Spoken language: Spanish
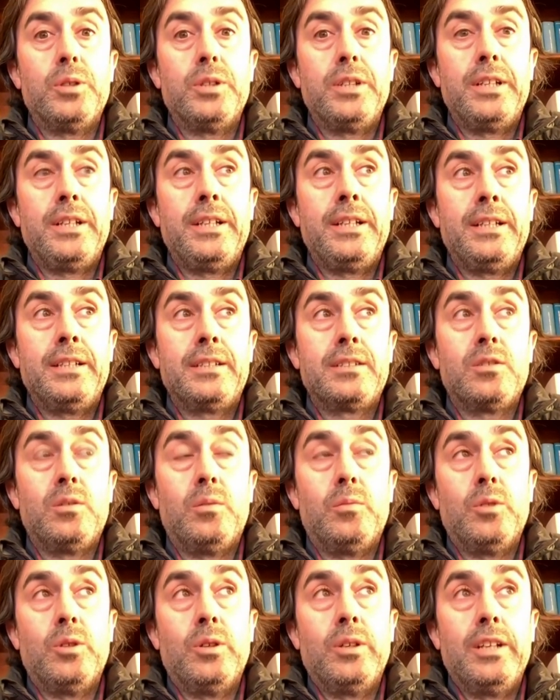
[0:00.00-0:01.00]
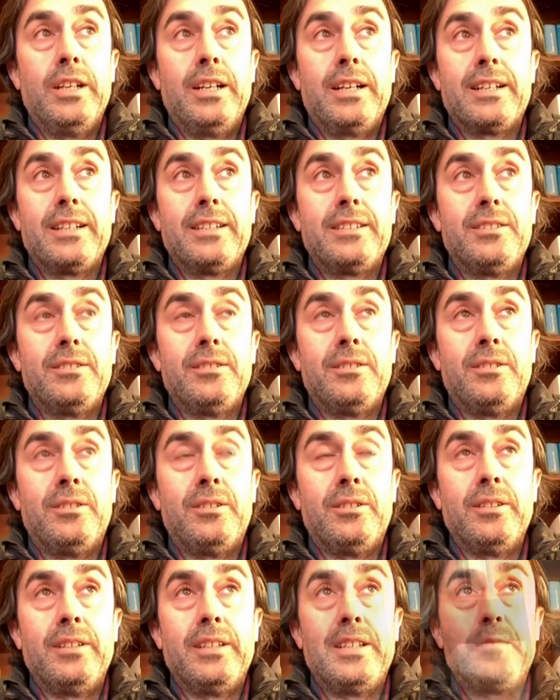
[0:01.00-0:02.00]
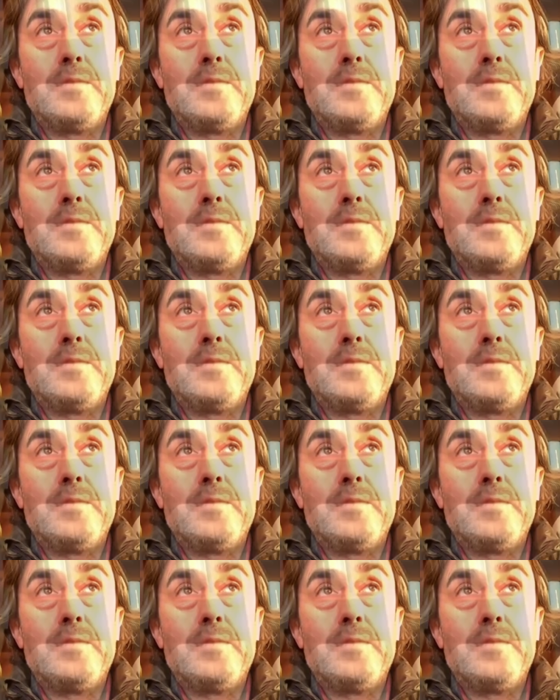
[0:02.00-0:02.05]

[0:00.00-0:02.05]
como en el resto de España, y en el